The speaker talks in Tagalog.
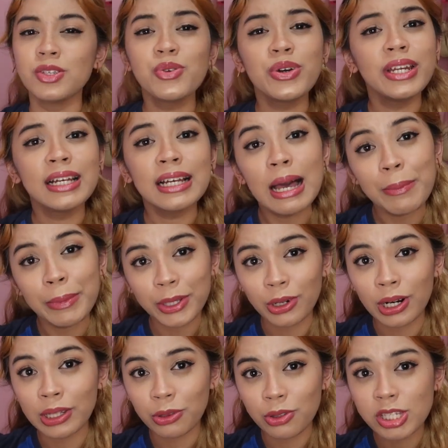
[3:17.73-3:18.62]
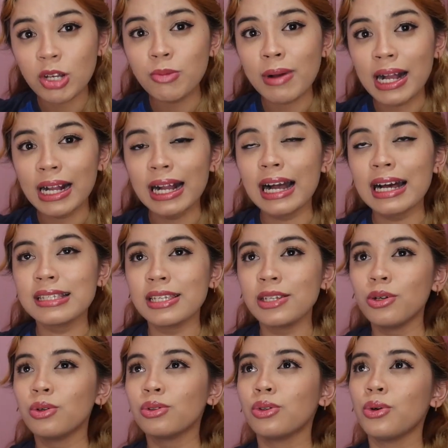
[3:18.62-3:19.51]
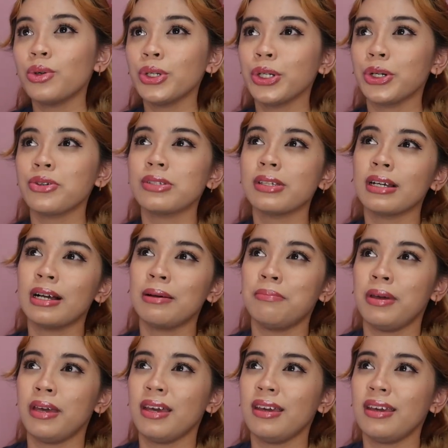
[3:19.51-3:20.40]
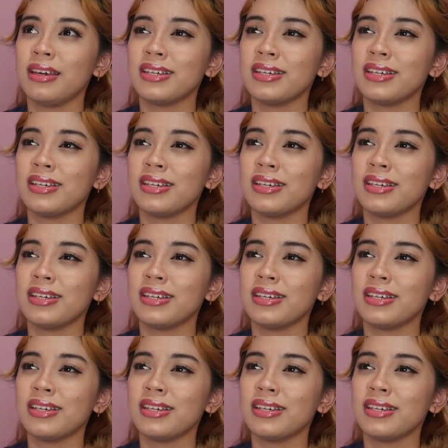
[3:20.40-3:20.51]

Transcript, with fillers: So, ginagamit ko lang ito sa umaga kasi yung toner ko sa gabi